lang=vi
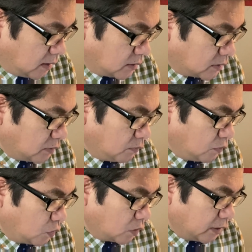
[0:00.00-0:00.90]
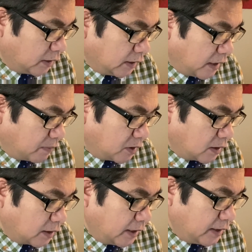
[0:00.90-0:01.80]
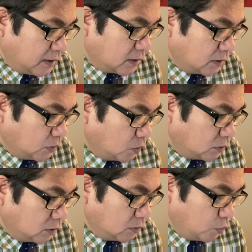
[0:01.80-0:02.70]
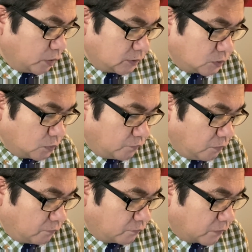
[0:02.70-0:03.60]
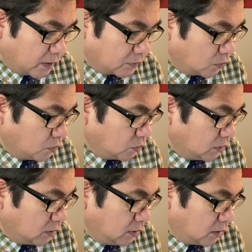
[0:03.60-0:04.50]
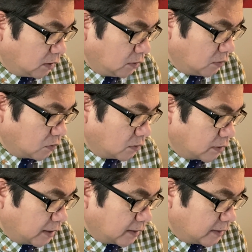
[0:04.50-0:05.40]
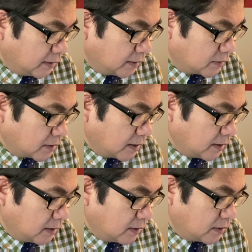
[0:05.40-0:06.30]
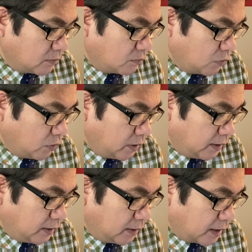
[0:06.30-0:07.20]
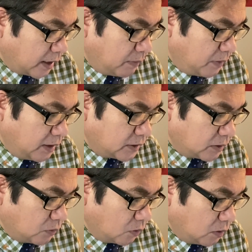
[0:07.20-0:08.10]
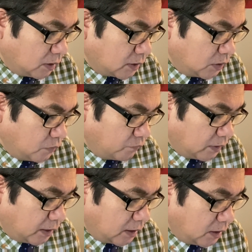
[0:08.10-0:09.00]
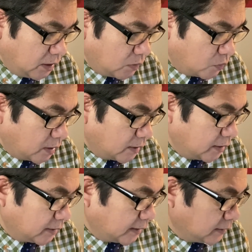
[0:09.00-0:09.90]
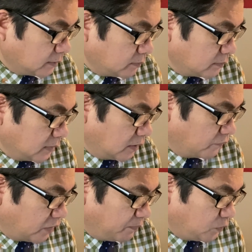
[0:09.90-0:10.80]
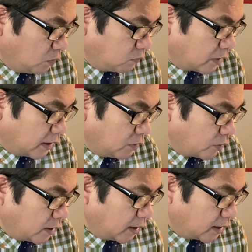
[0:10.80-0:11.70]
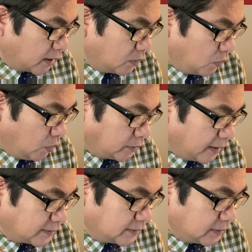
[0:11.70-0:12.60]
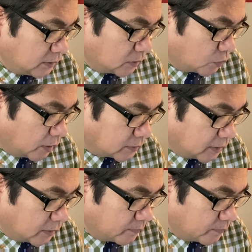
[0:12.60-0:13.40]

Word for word: trong cuộc điện đàm gần đây giữa thủ tướng Nguyễn Xuân Phúc và thủ tướng Ấn Độ Narendra Modi hai bên trao đổi rất nhiều vấn đề liên quan đến các biện pháp thúc đẩy quan hệ đối tác chiến lược toàn diện,